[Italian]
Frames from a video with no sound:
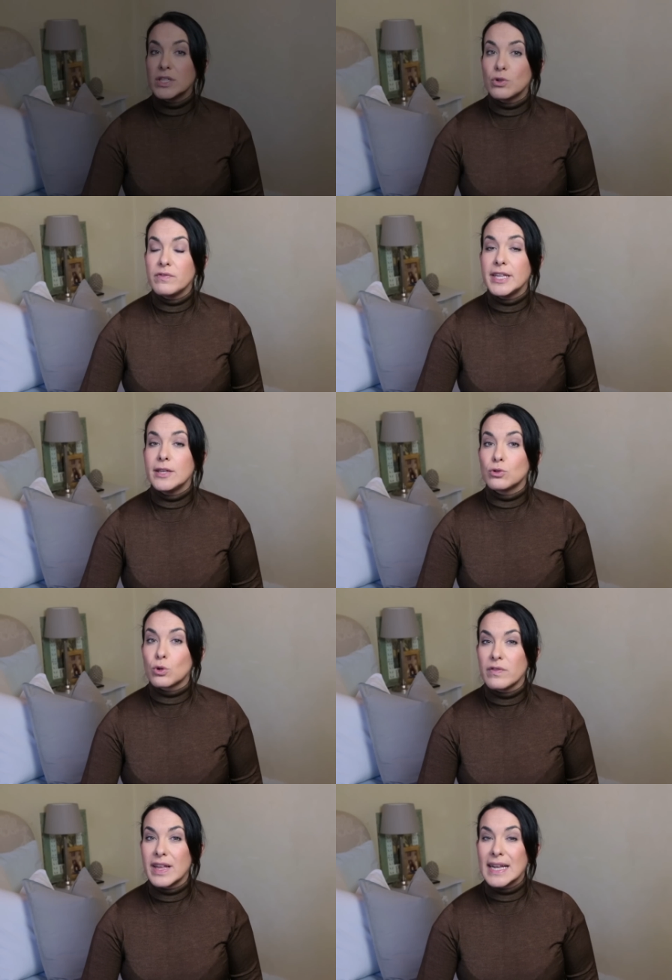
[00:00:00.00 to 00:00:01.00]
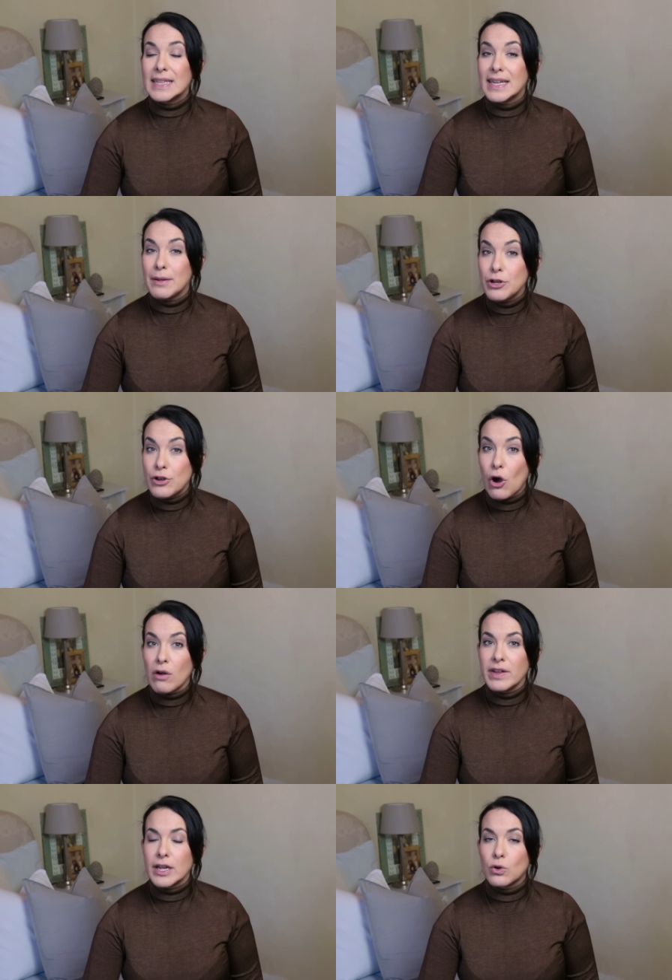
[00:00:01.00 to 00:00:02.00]
questo video troverete
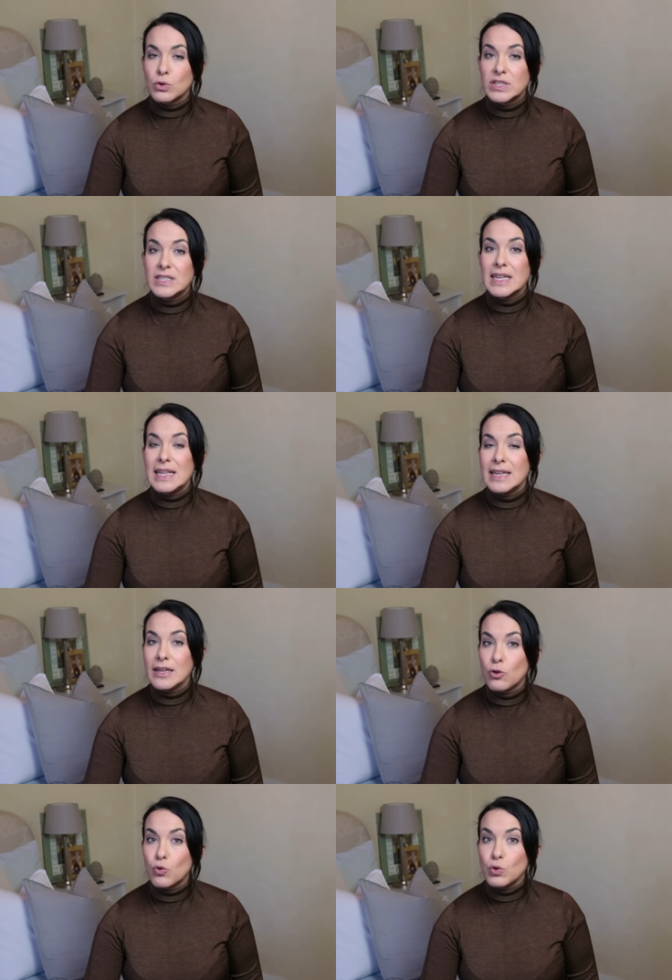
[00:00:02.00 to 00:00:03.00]
9 consigli